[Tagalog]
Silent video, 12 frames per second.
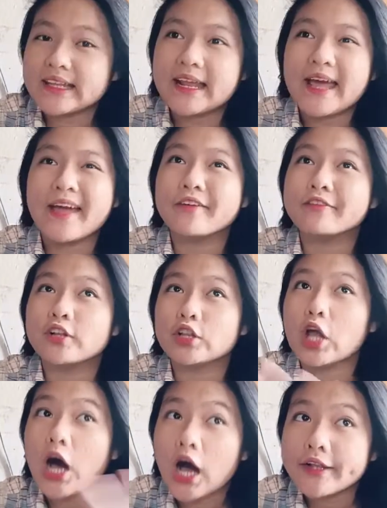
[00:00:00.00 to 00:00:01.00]
I have a
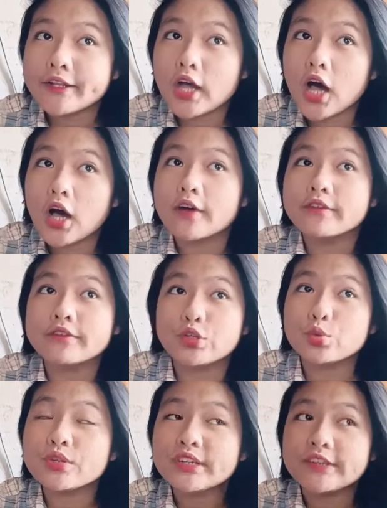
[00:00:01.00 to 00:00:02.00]
lot of
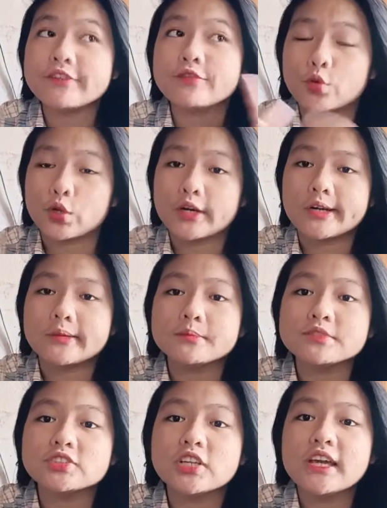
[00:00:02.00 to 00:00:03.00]

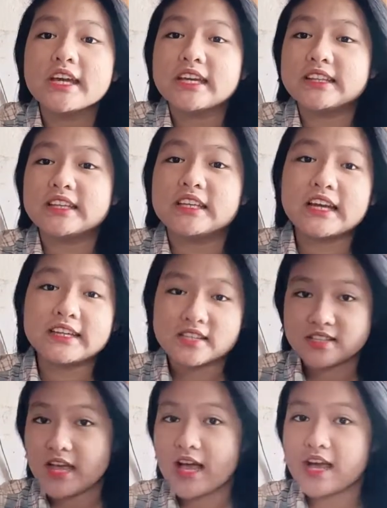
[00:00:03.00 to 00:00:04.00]
uniforms. Hindi lang
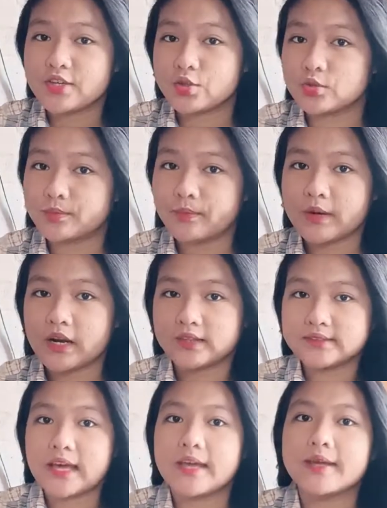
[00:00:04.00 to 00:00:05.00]
isa yung parang
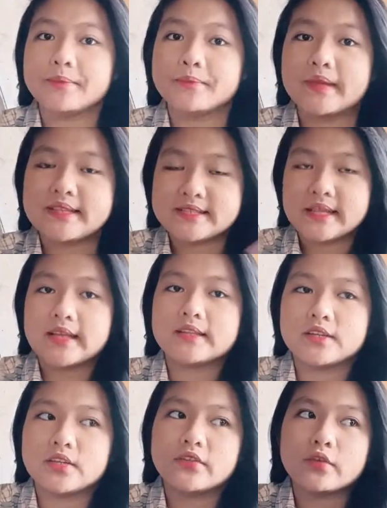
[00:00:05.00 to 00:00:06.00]
type and style
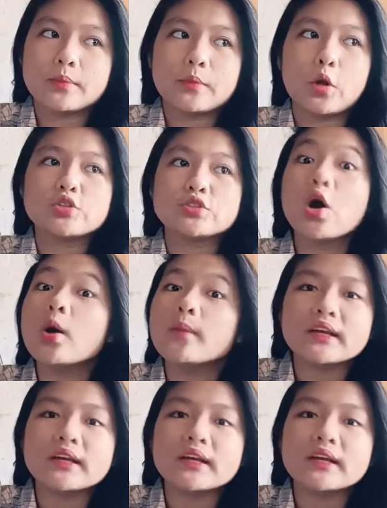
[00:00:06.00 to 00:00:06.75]
ng uniform ko. Sobrang